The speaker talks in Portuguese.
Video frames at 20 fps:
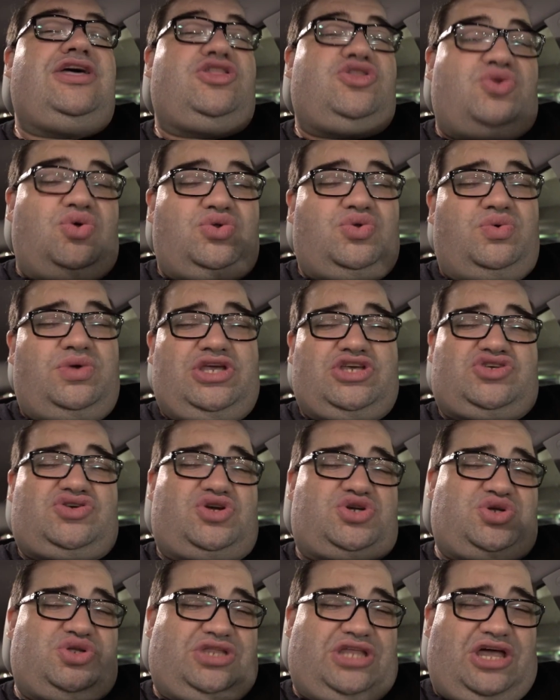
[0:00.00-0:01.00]
tudo isso
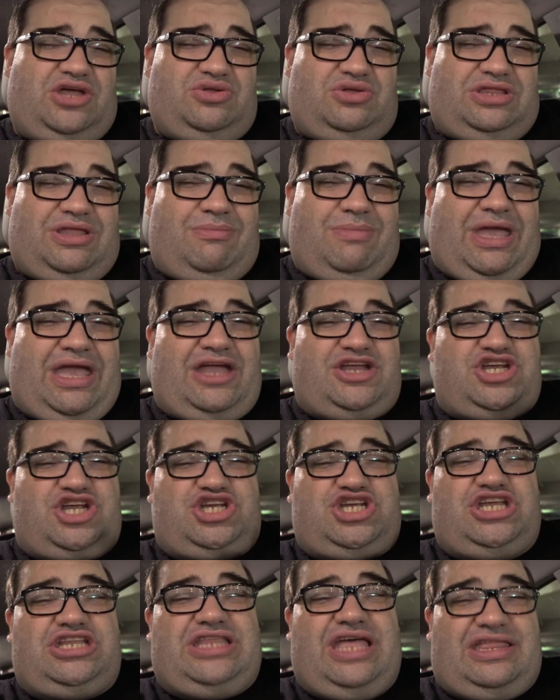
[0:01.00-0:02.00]
ajudando também a
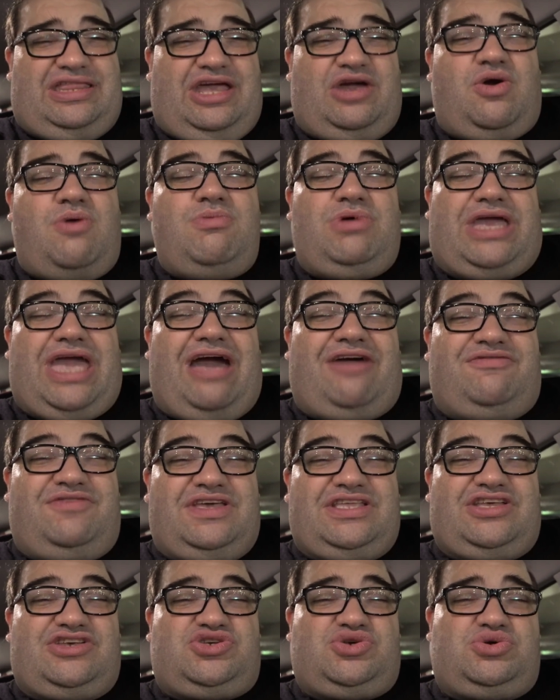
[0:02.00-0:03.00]
gente entender como que a
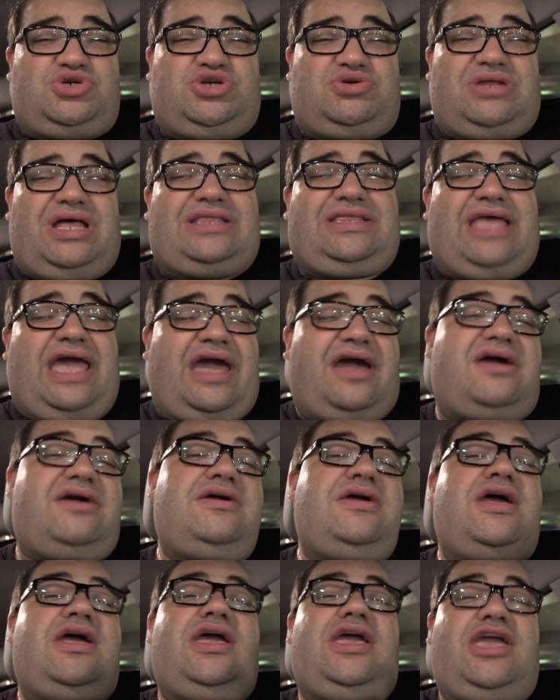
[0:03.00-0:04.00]
vida surgiu na Terra
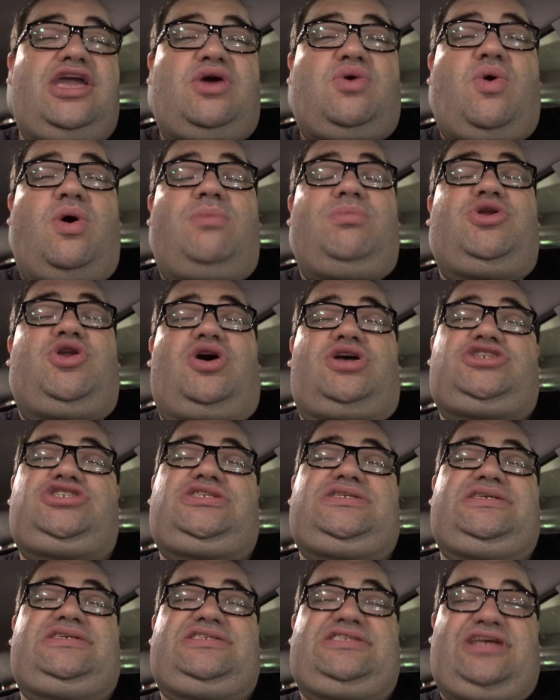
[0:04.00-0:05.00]
e como o nosso
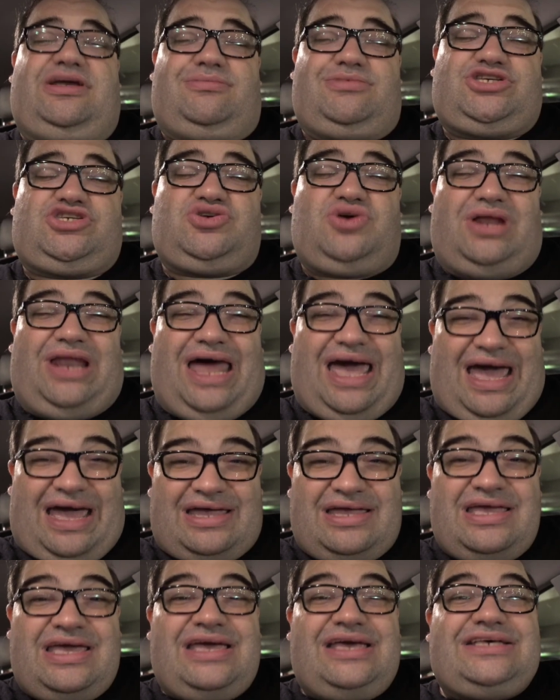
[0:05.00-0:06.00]
sistema
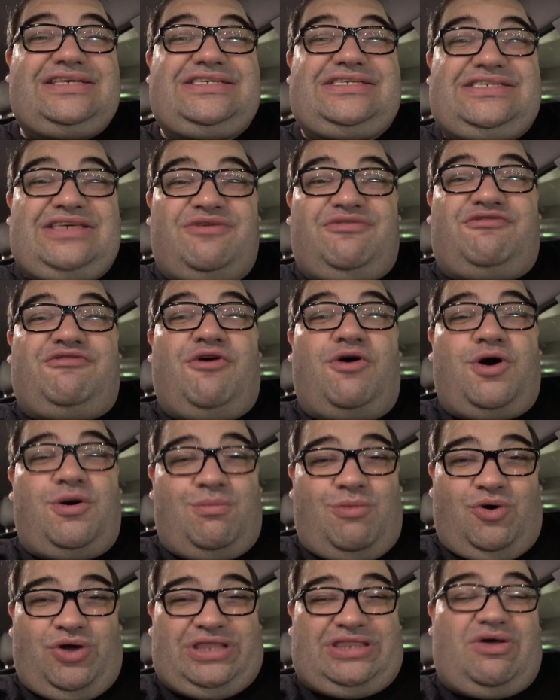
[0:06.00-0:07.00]
solar se
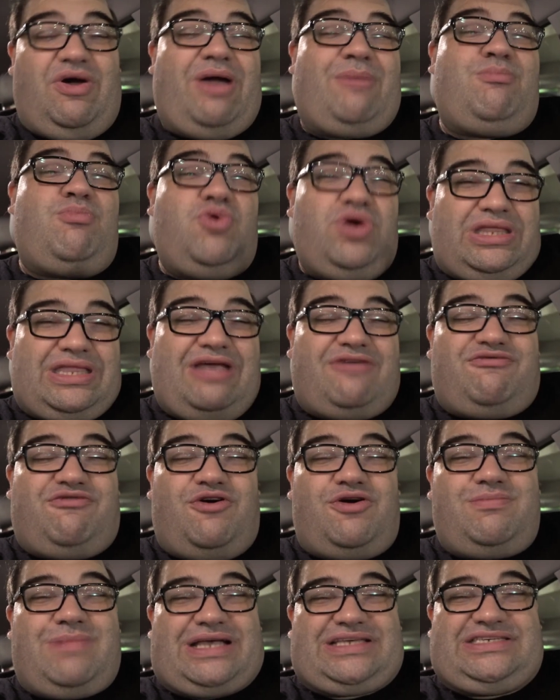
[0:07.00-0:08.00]
formou. Então é muita
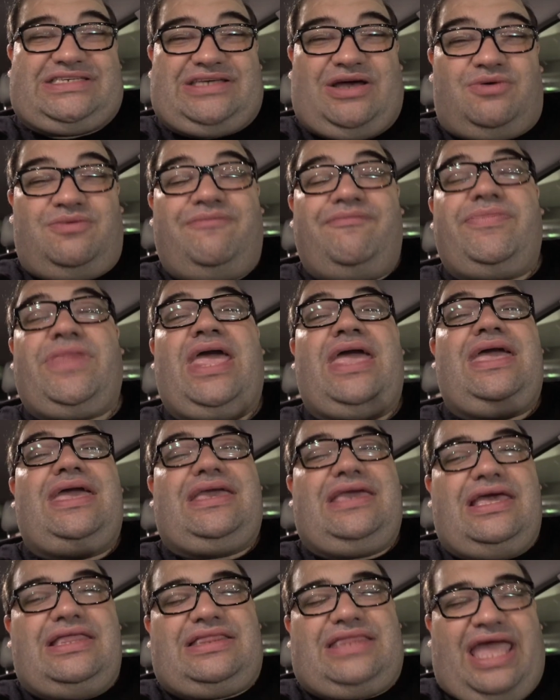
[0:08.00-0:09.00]
informação
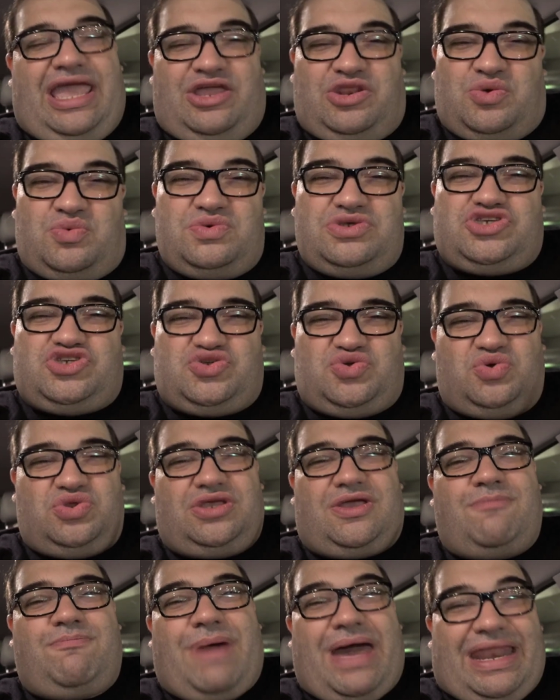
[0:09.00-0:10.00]
que tem num
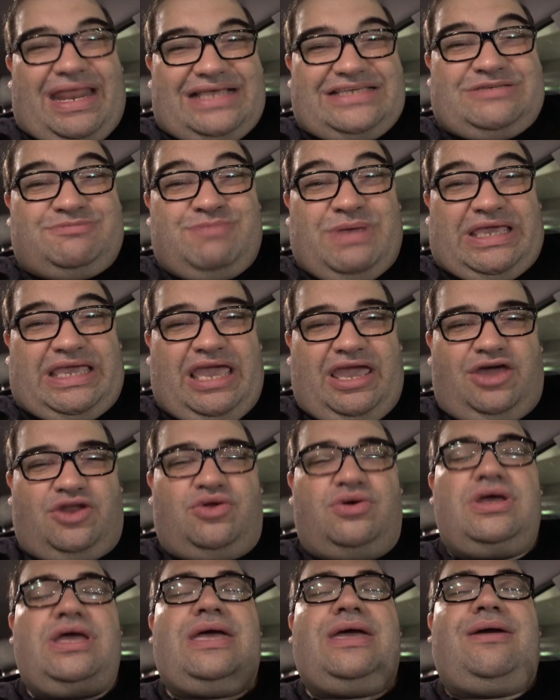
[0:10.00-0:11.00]
estudo que parece
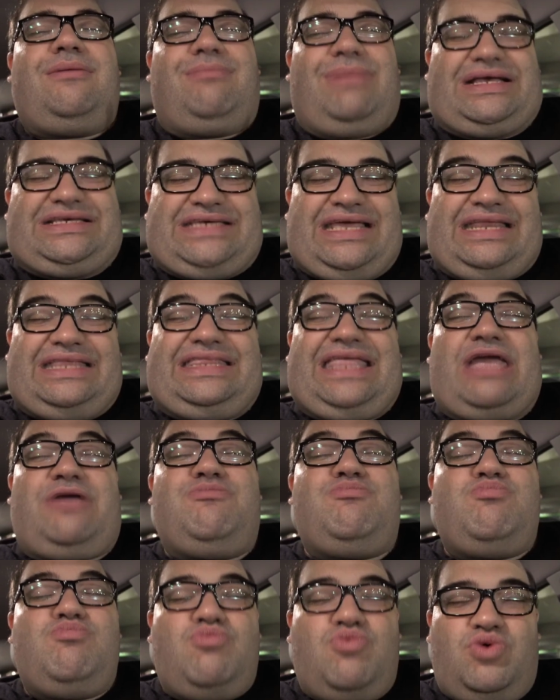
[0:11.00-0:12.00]
pequeno, mas ele tem
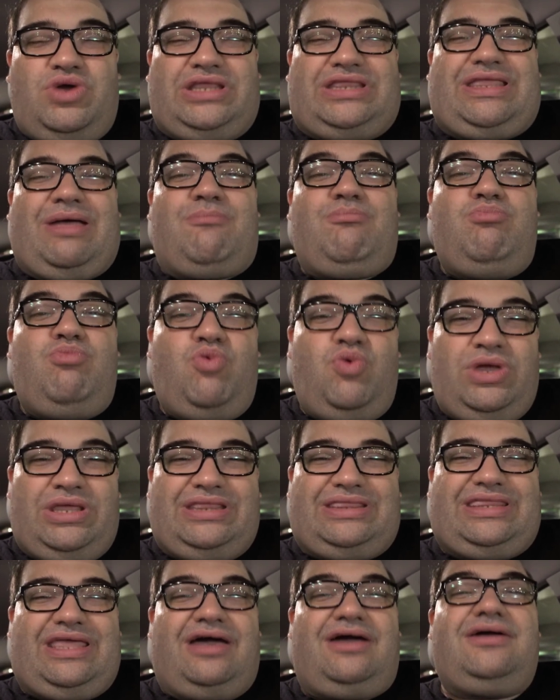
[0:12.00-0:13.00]
muita,
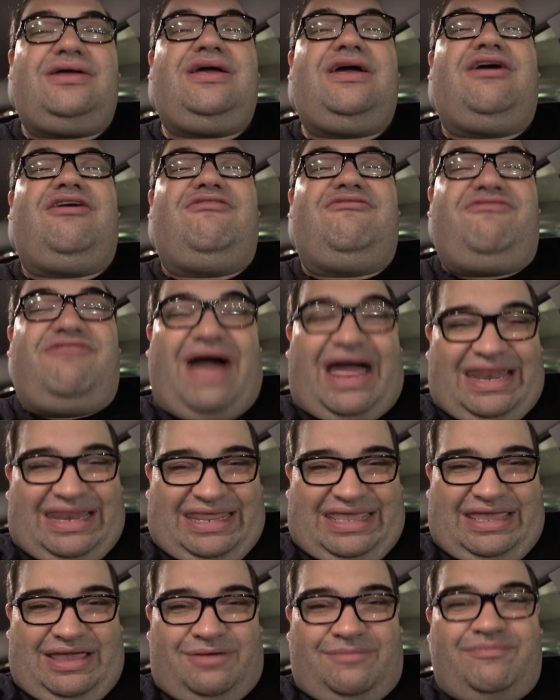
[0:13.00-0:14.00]
muita
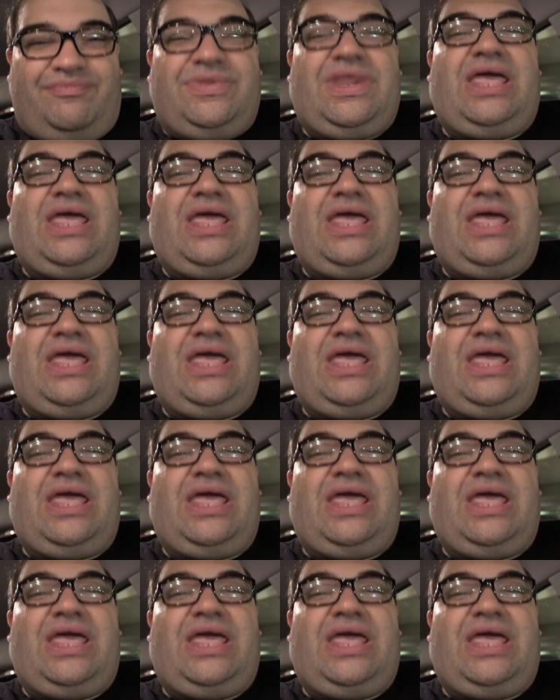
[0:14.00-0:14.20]
valia.